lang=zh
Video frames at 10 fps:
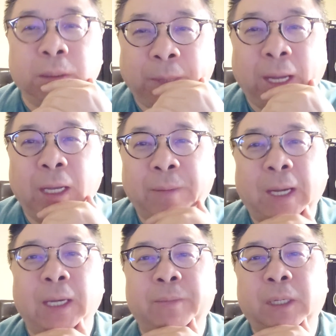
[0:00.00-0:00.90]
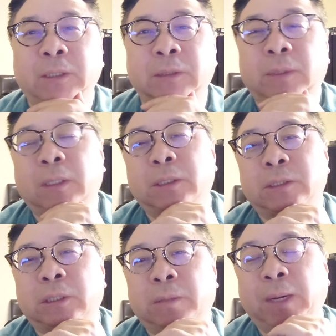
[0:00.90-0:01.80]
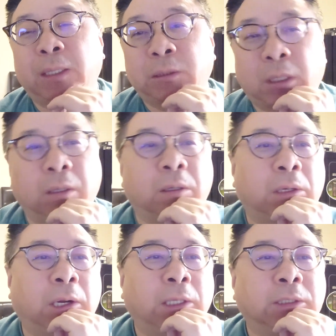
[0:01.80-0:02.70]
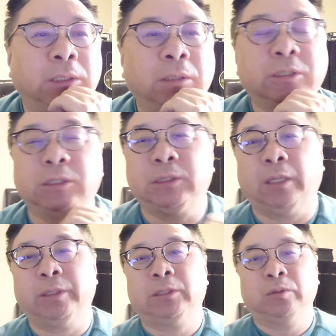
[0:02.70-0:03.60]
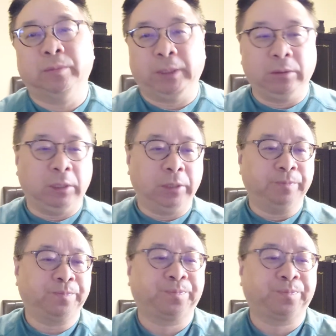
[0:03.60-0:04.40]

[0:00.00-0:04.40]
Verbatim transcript: 排呀排也不知道什么时候排到头啊，能够尽早的登陆美国。